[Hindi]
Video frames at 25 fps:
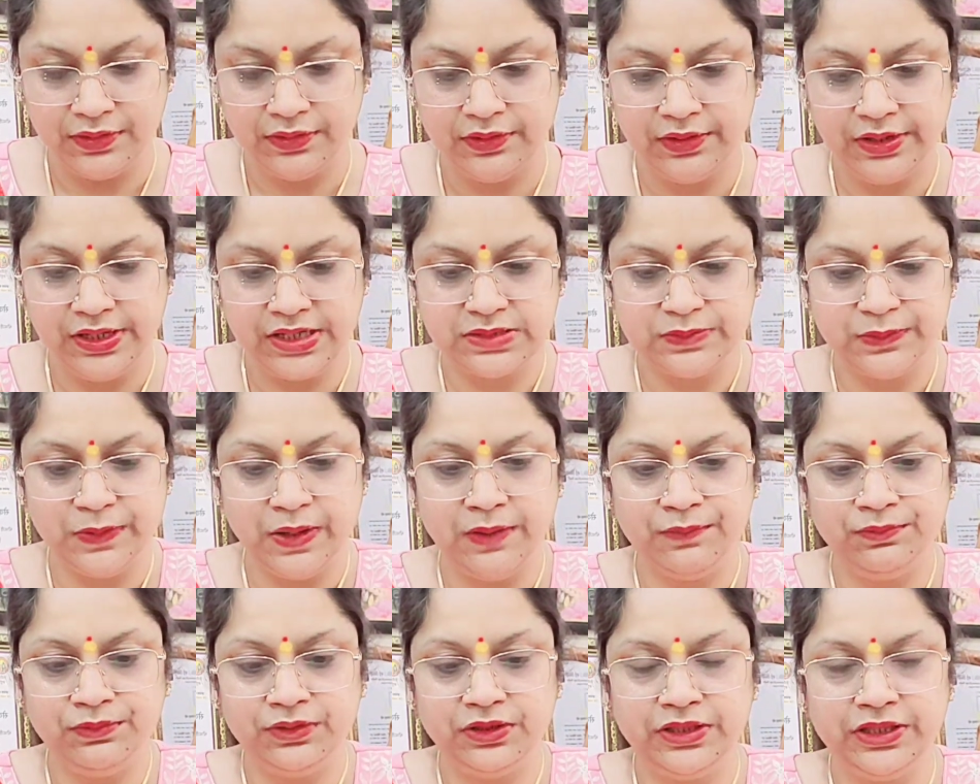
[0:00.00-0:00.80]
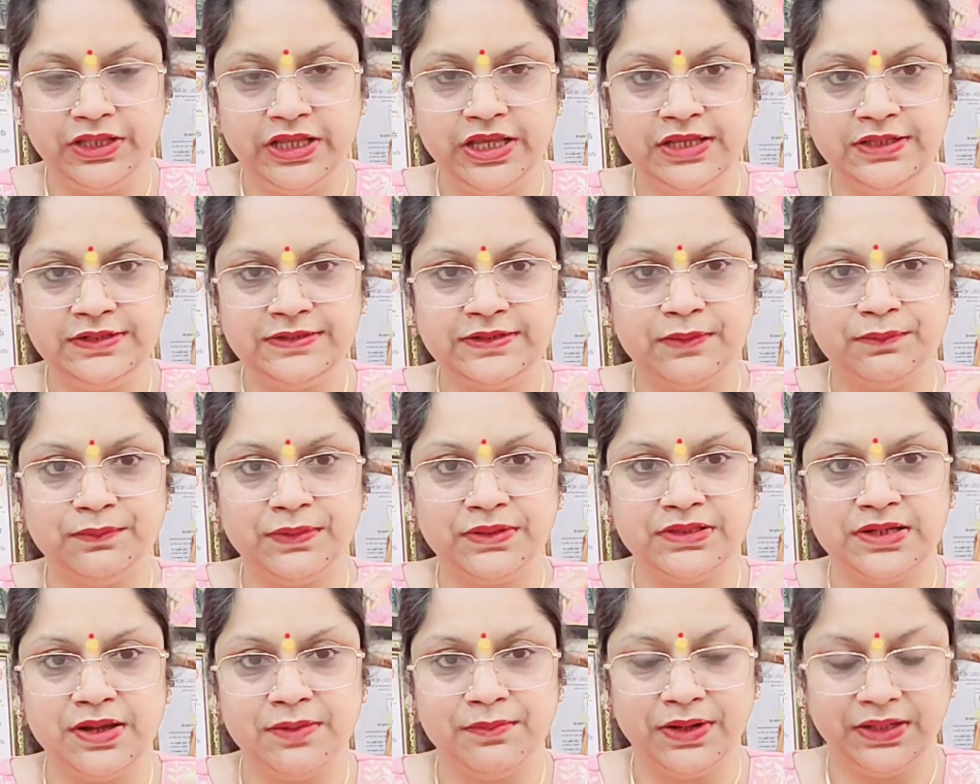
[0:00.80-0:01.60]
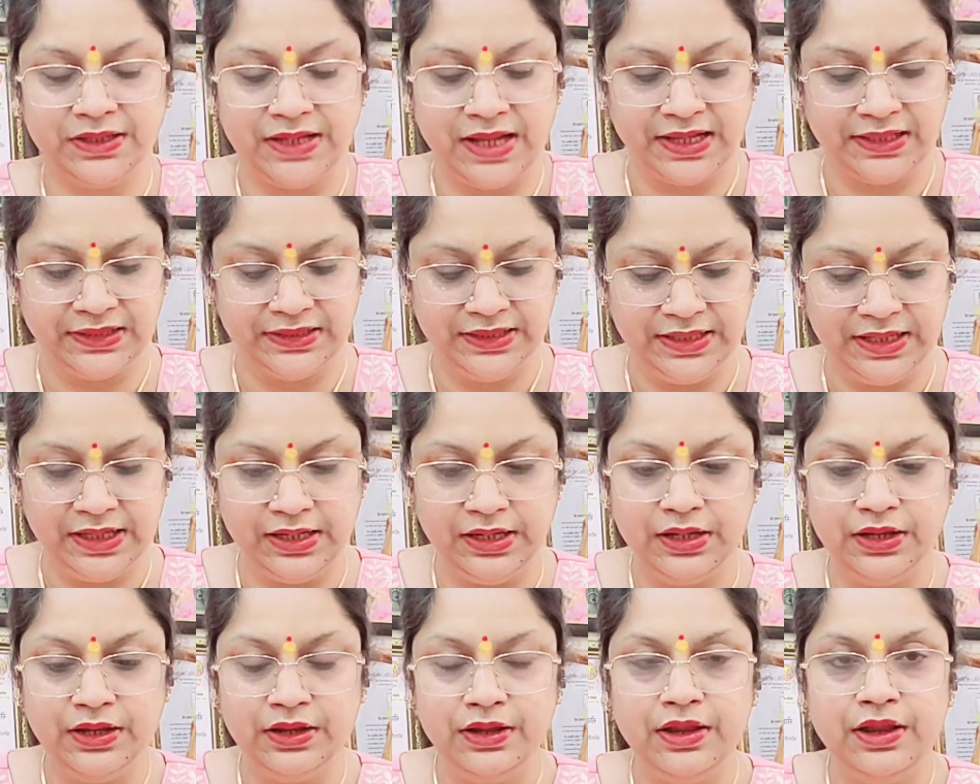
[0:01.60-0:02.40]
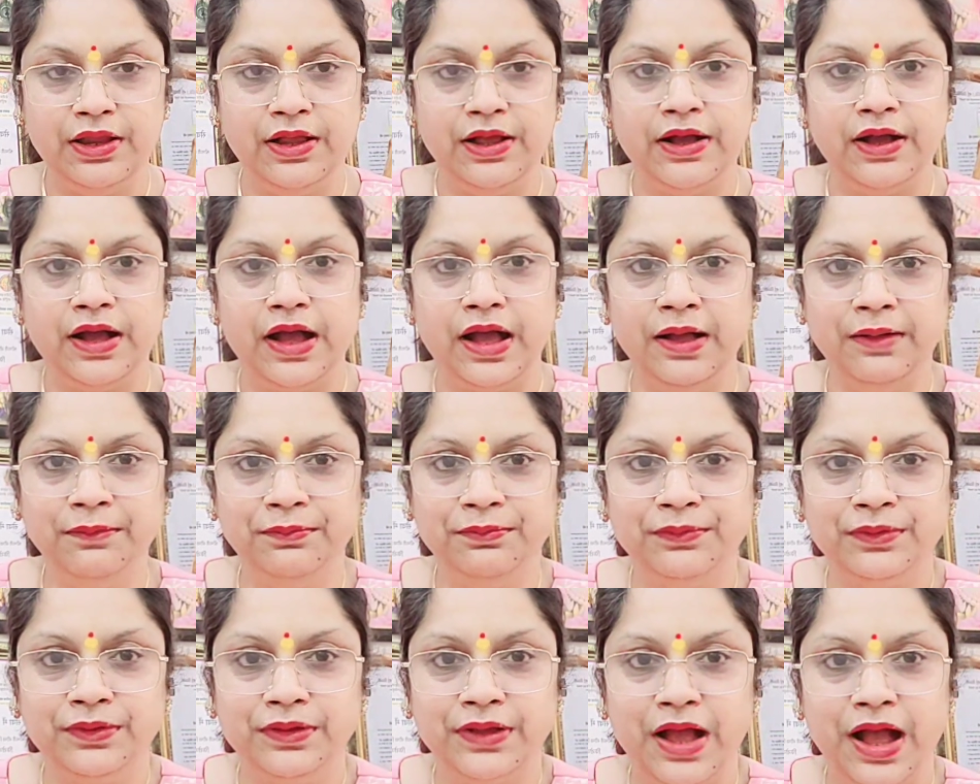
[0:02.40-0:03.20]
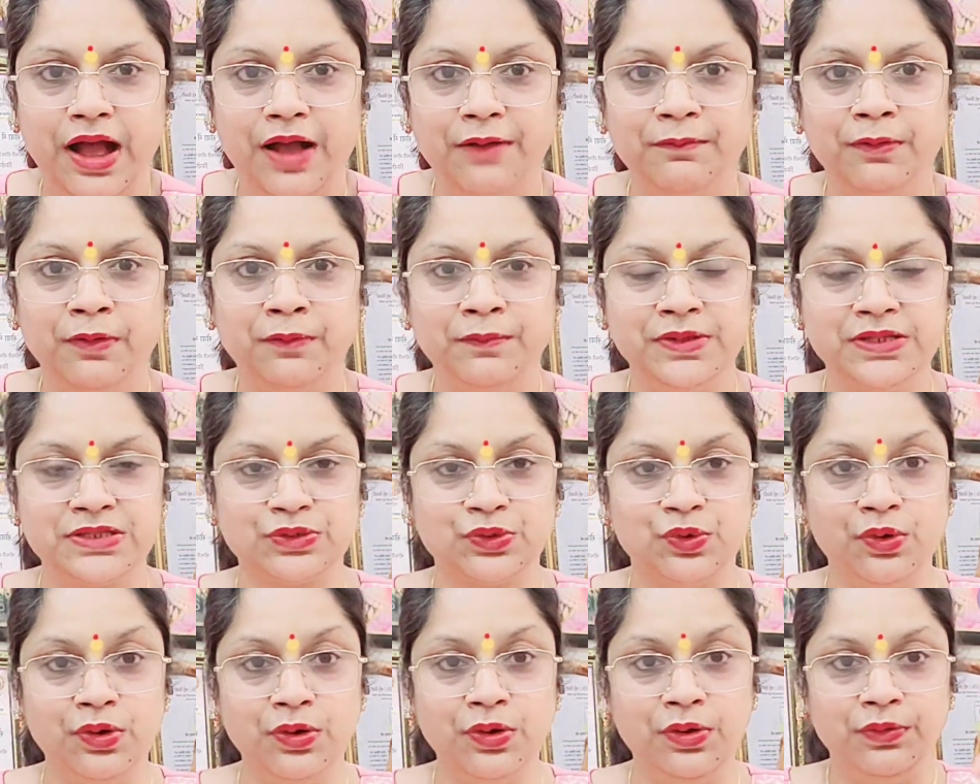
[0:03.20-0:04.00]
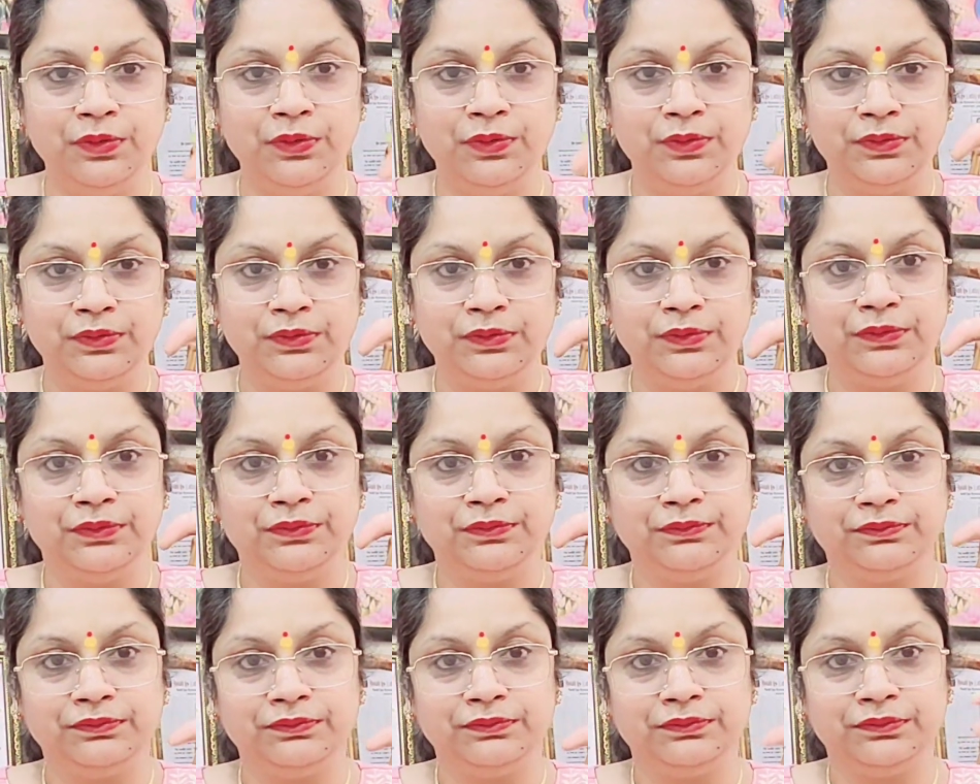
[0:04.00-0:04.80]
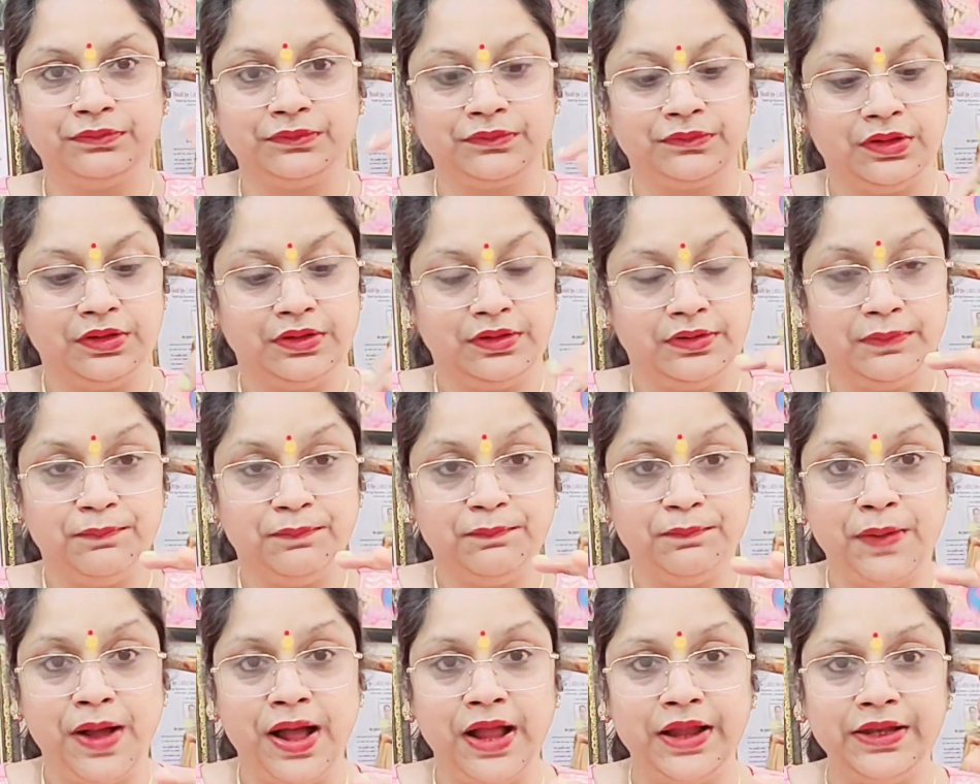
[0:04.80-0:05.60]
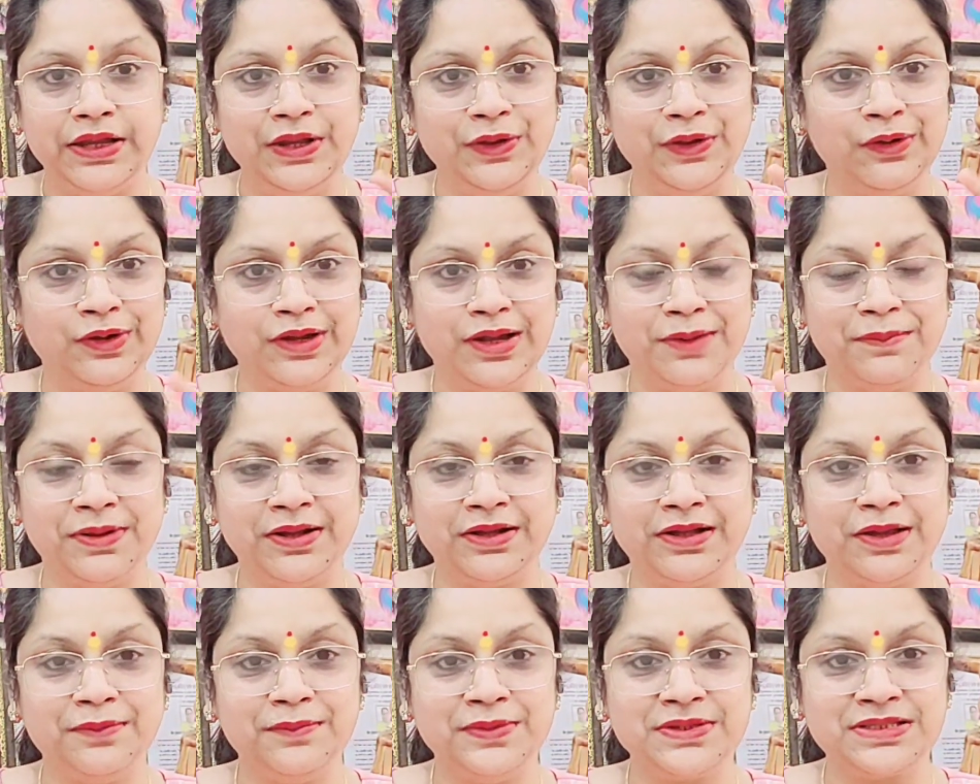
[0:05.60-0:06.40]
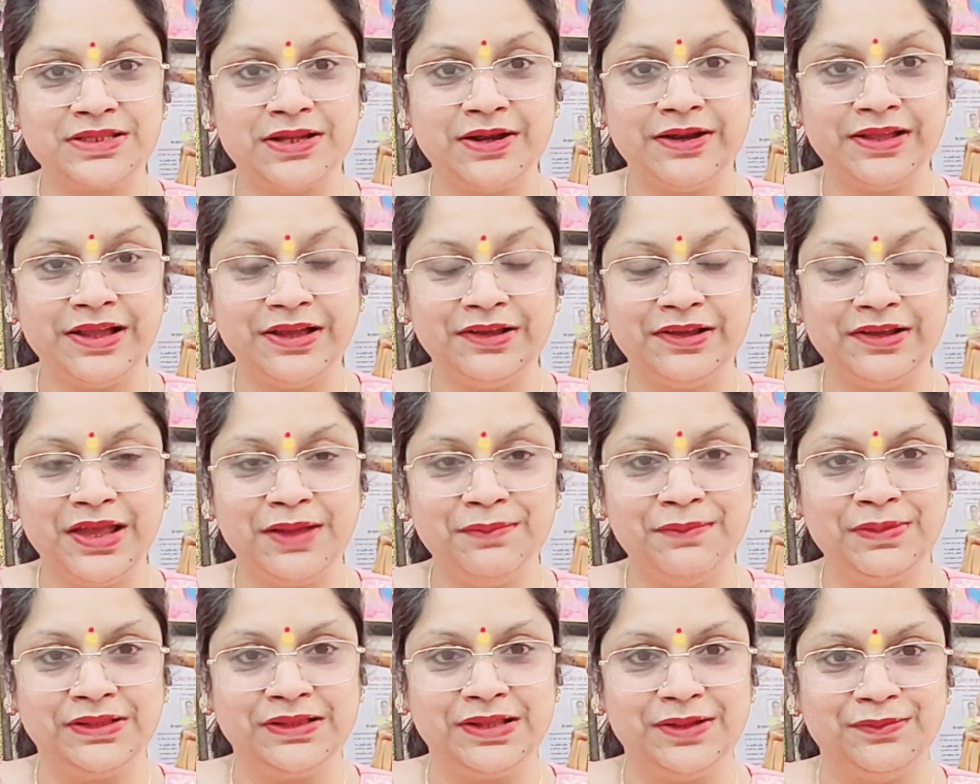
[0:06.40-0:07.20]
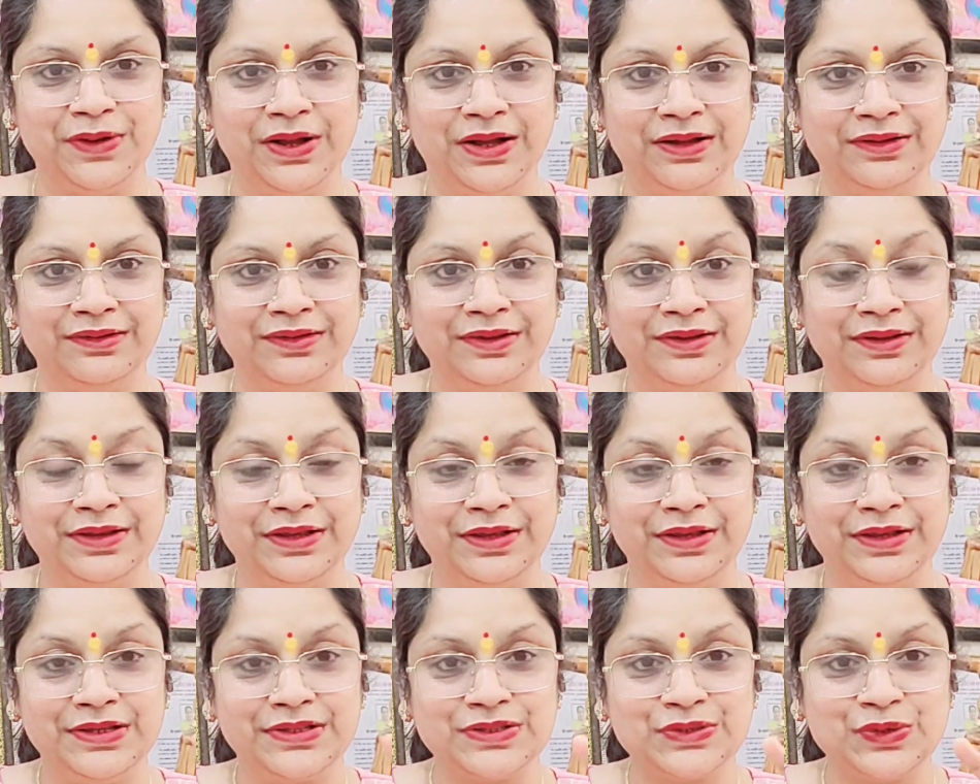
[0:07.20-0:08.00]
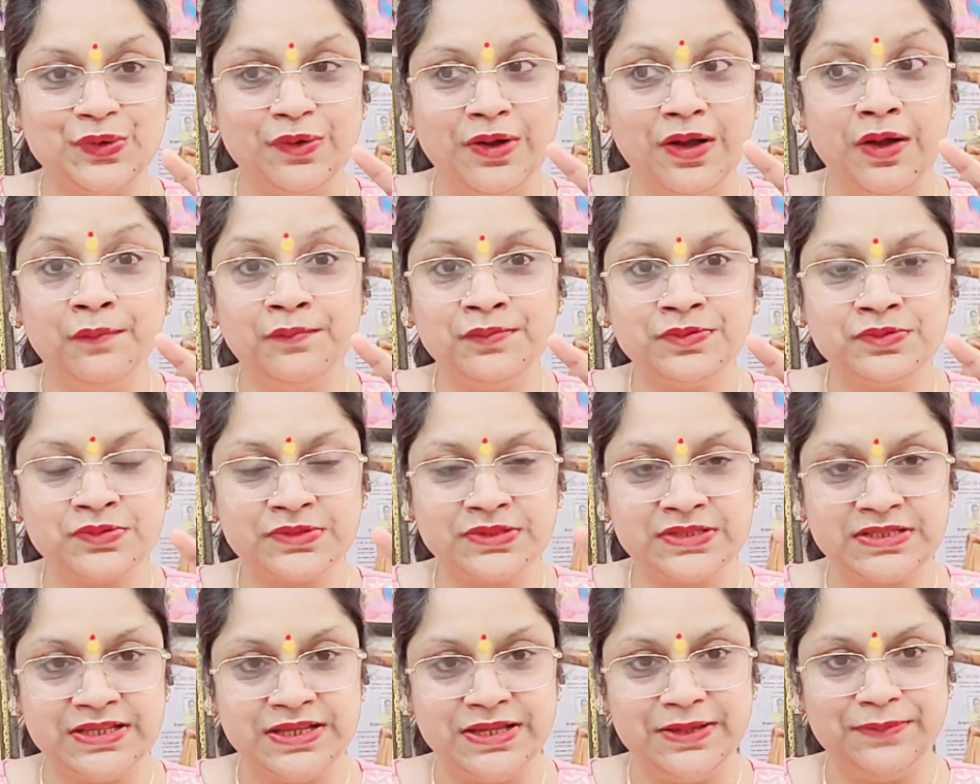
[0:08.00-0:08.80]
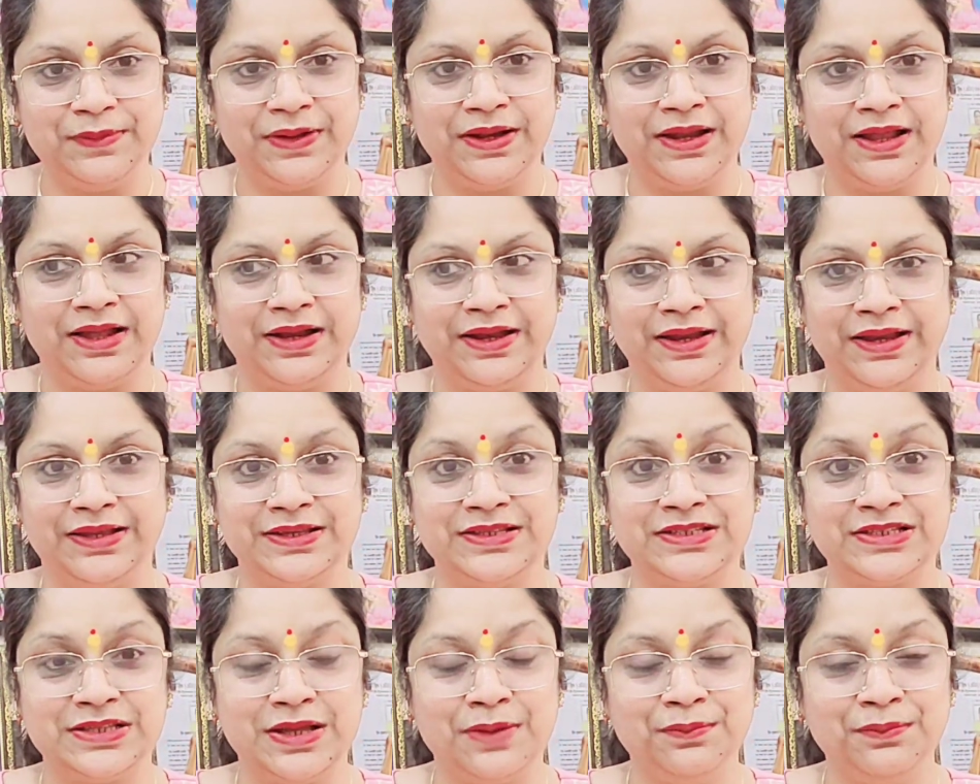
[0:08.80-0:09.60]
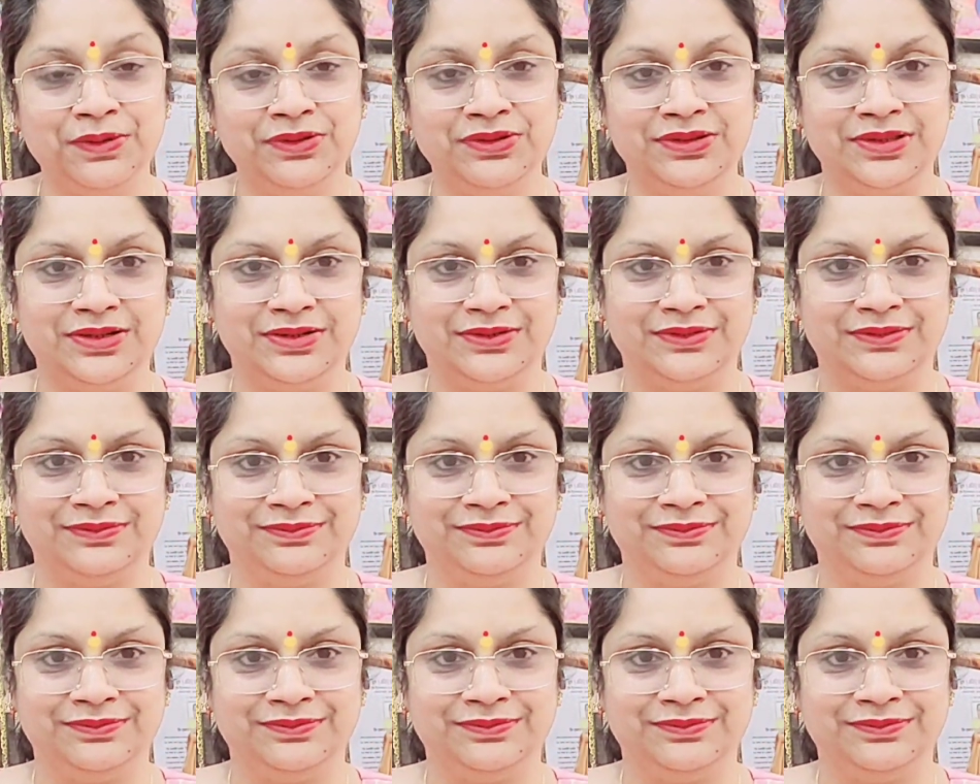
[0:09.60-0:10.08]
इसमें हम तीन चम्मच नमक डाल दिया अब अब हम इसको पानी और नमक के मिश्रण का क्या मतलब हुआ इसको हम सी बना रहे हैं समुद्र